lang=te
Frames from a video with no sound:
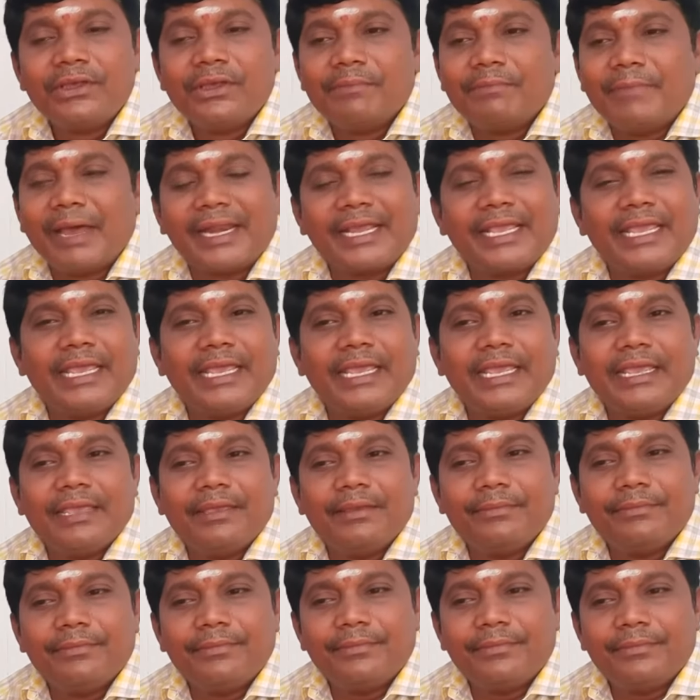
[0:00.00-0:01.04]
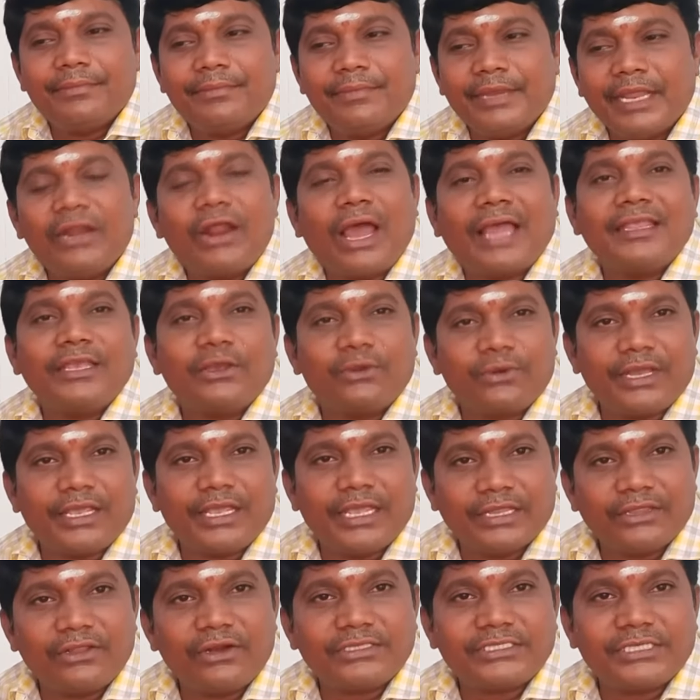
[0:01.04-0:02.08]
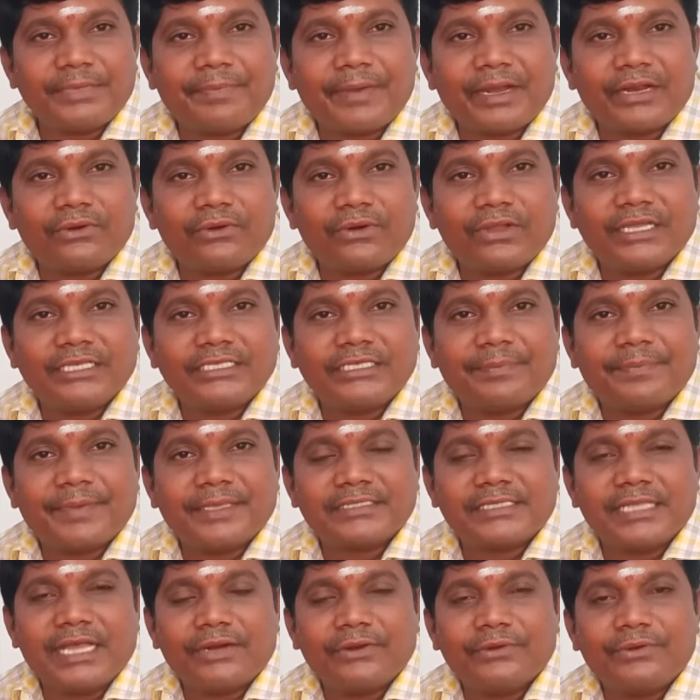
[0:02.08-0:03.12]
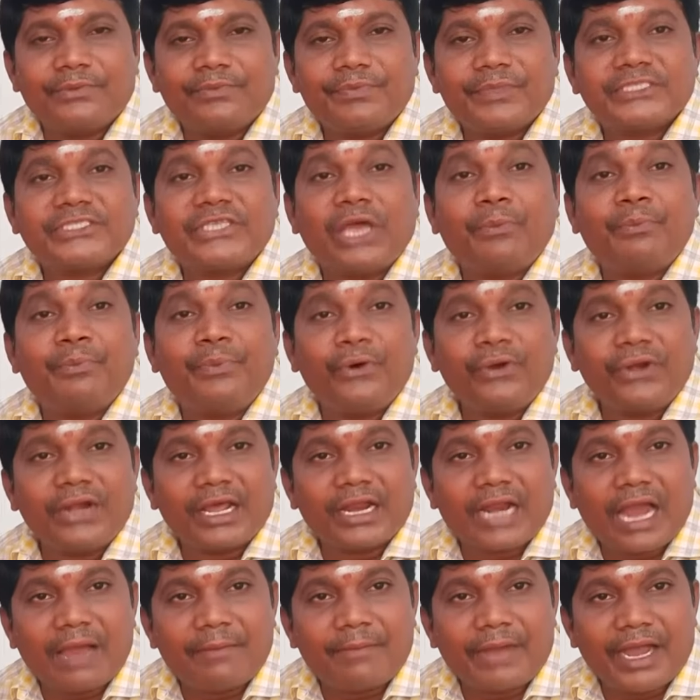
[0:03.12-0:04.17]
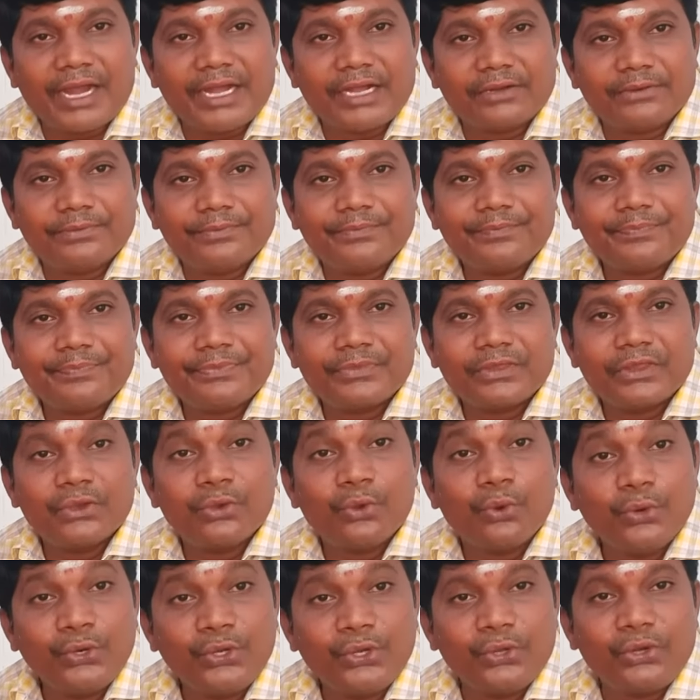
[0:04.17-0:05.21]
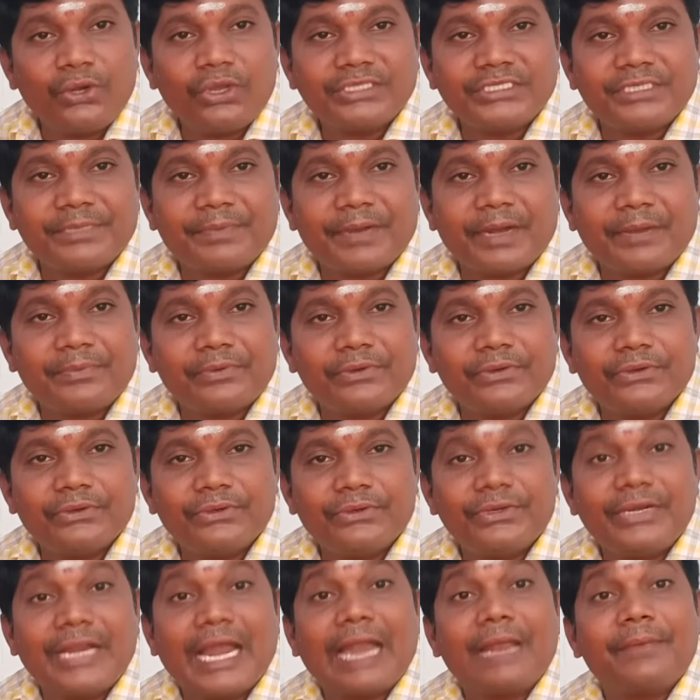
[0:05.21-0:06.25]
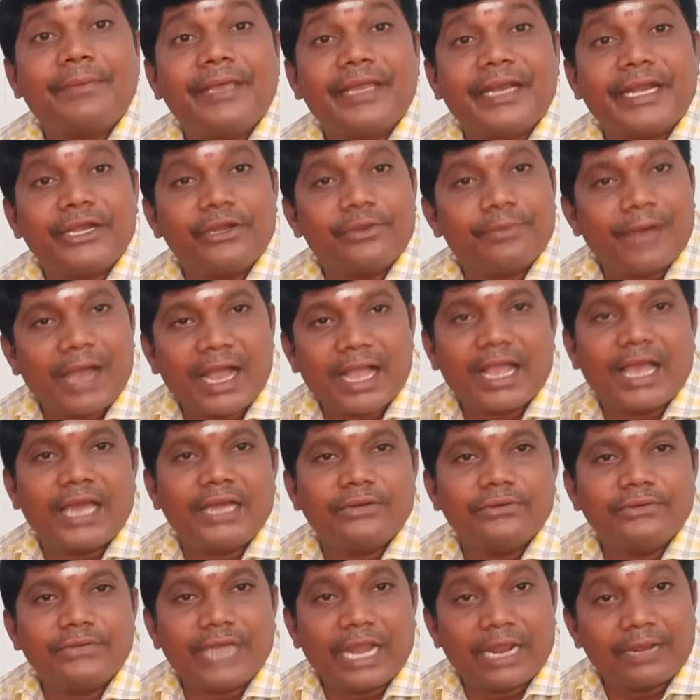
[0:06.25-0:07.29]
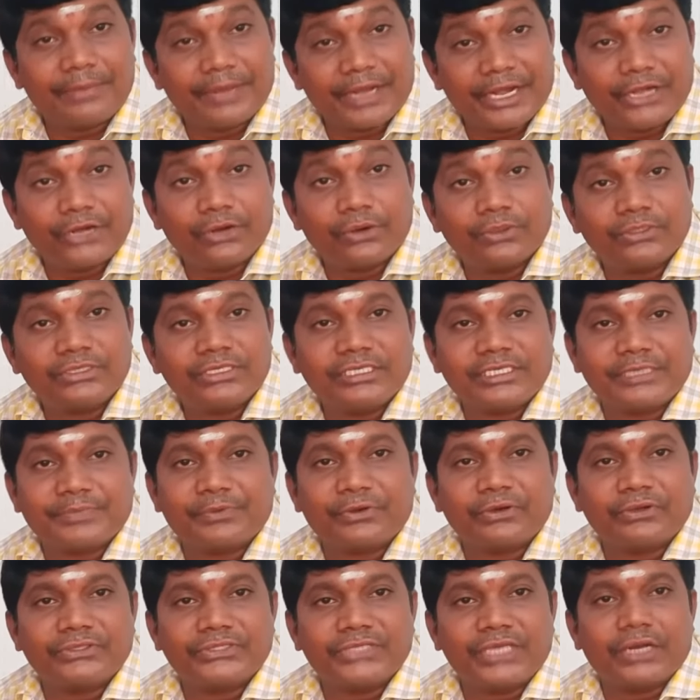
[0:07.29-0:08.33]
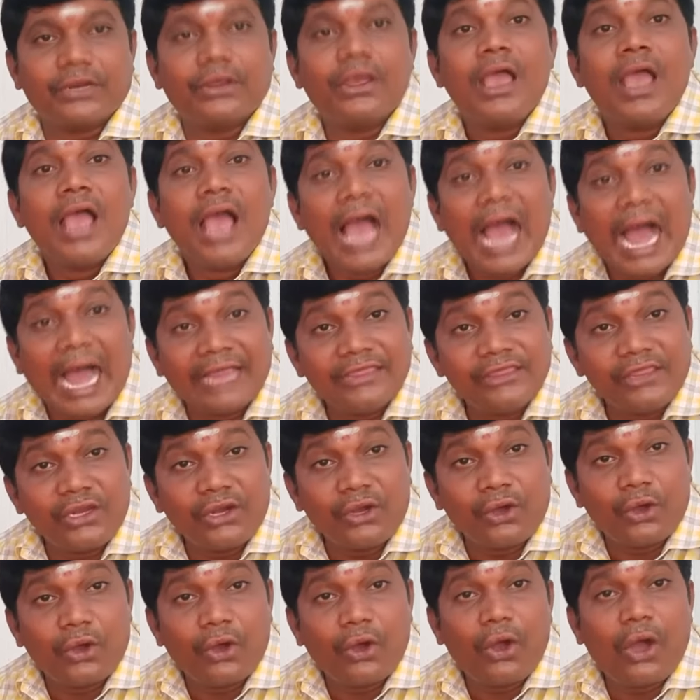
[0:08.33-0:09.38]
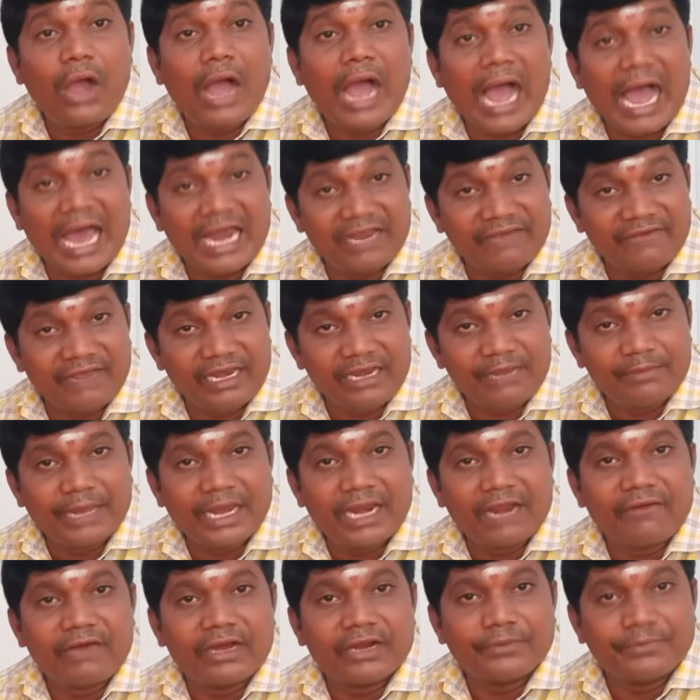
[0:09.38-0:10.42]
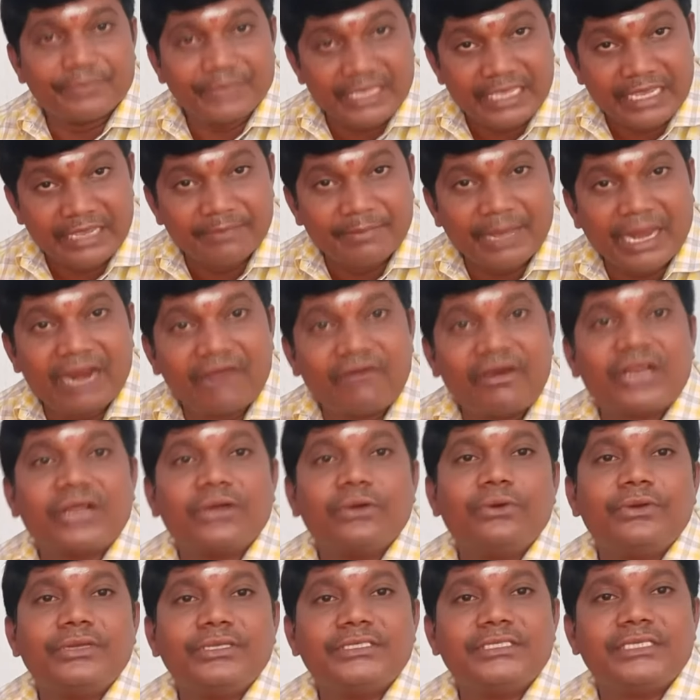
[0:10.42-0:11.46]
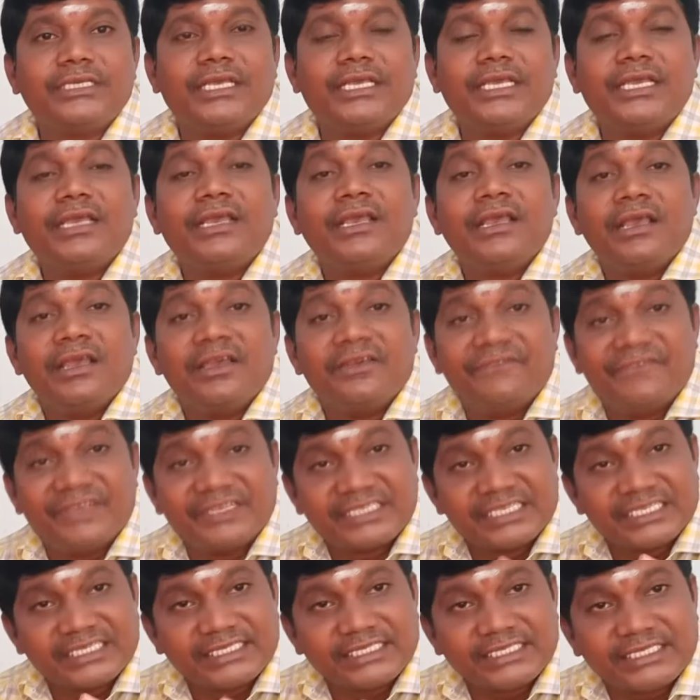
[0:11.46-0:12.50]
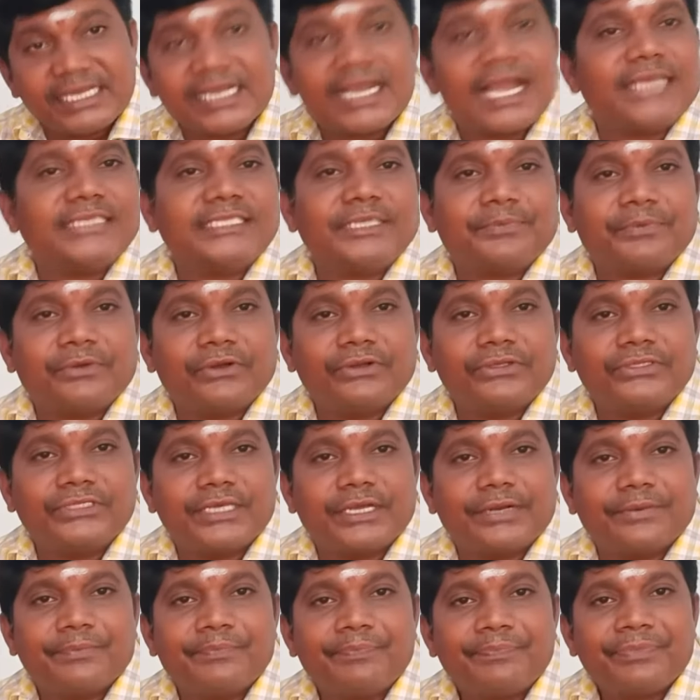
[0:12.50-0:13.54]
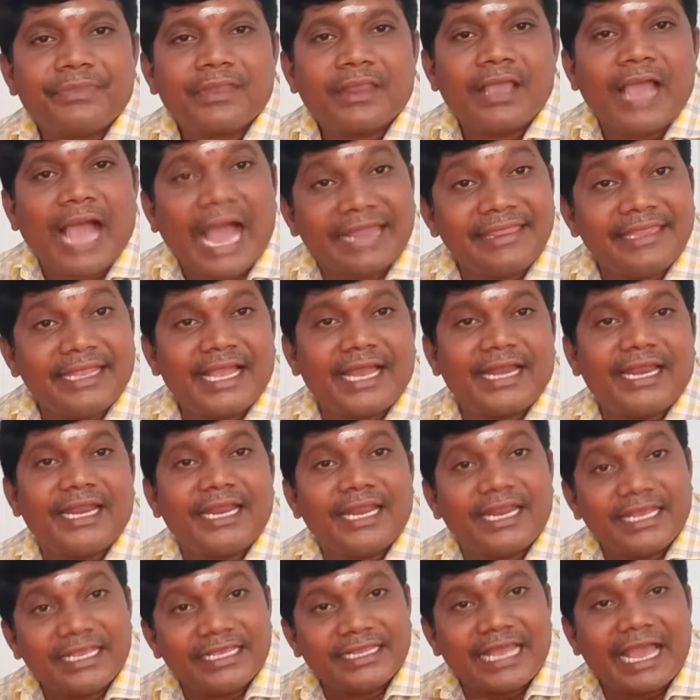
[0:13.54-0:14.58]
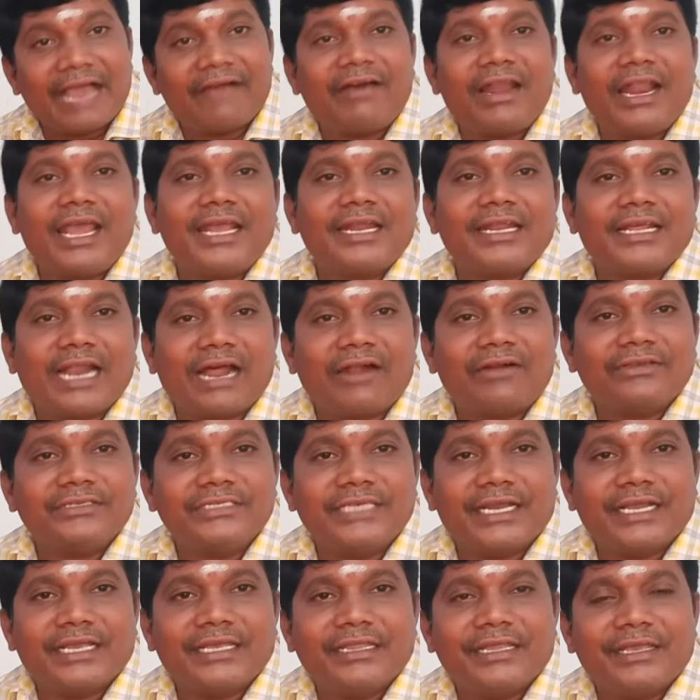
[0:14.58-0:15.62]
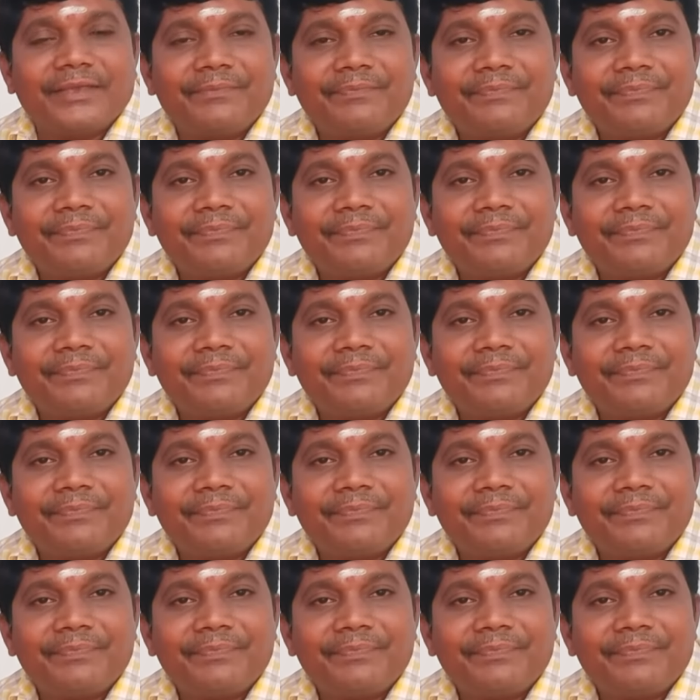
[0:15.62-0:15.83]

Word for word: మనకి నేను అది కూడా ఎందులో చెప్పారో కూడా నేను చెప్పేస్తున్నాను సంపూర్ణ రామాయణం గుంటూరులో చెప్పినప్పుడు నలభై రెండు భాగాలు నలభై రెండు రోజులు చెప్పుకుని వచ్చారు అందులో ఆలవెల్లి మల్లవరం ఈ మల్లవరం గురించి విశిష్టంగా చెప్పుకుని వచ్చారు అందుకనే నేను ఈ దేవాలయానికి రావడం జరిగింది